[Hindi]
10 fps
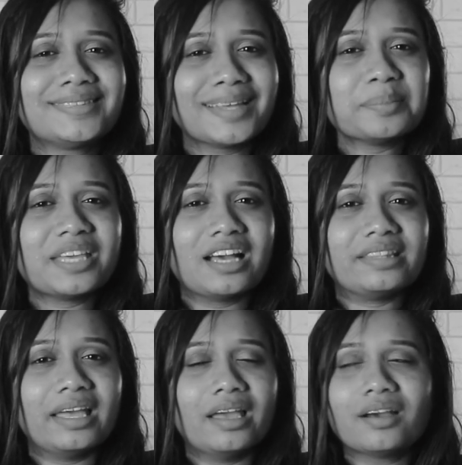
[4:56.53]
तब
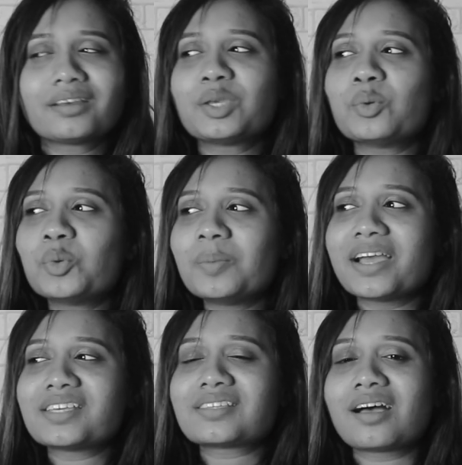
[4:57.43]
याद आया कि ओ
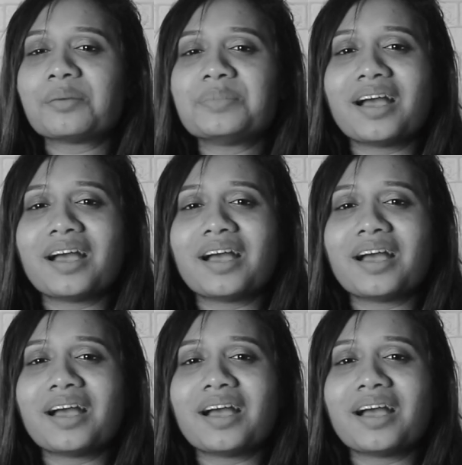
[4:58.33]
भाई साहब